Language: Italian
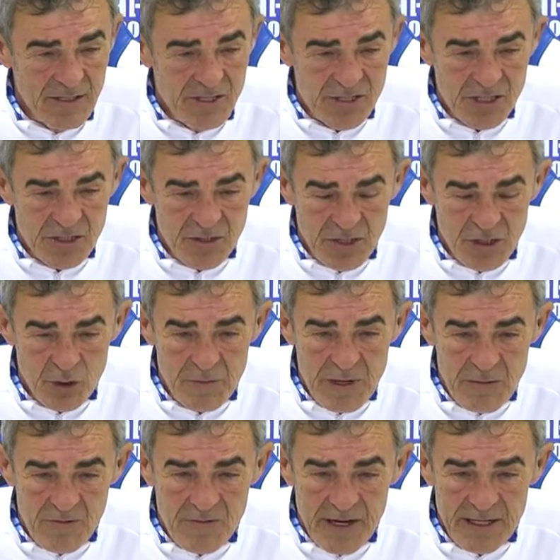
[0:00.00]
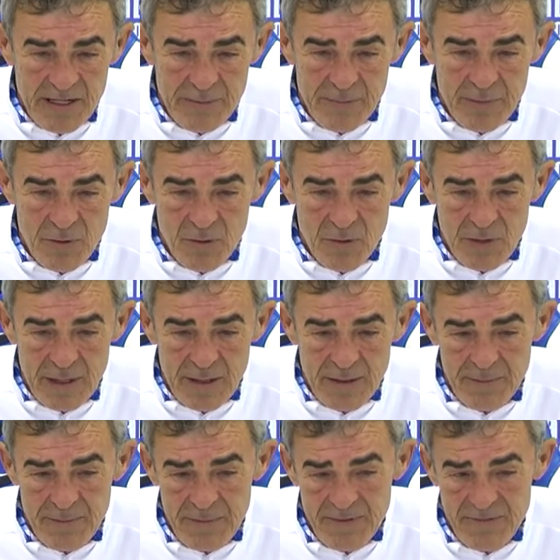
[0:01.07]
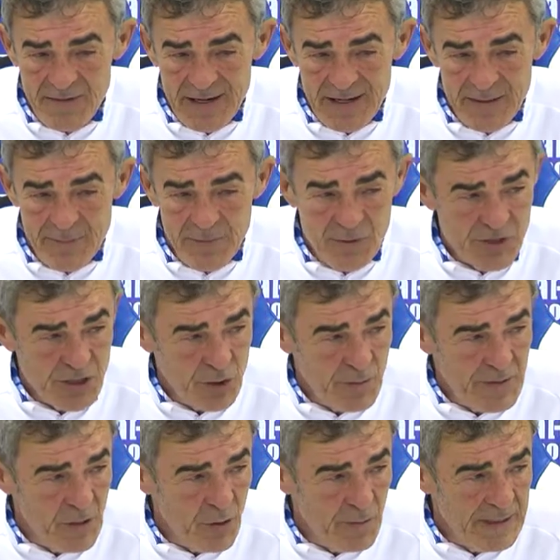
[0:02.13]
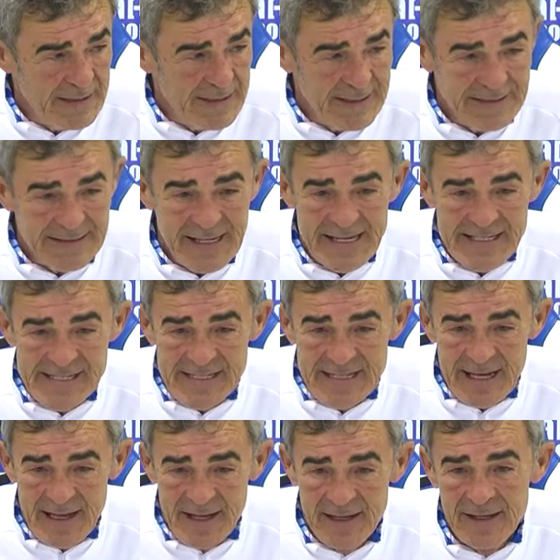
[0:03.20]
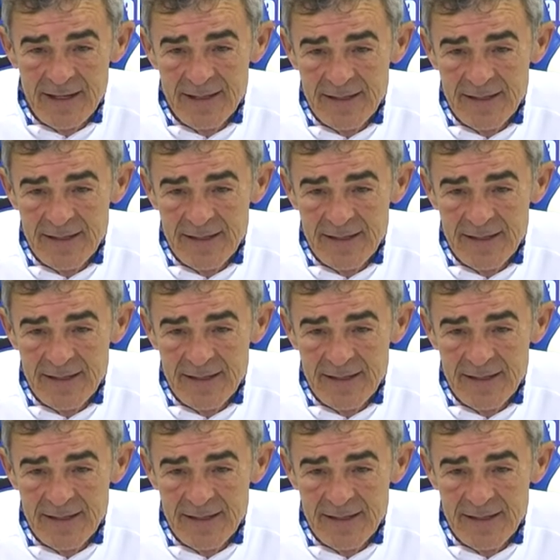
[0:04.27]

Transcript: certo che dobbiamo fare di più e per fare di più ci dobbiamo mettere testa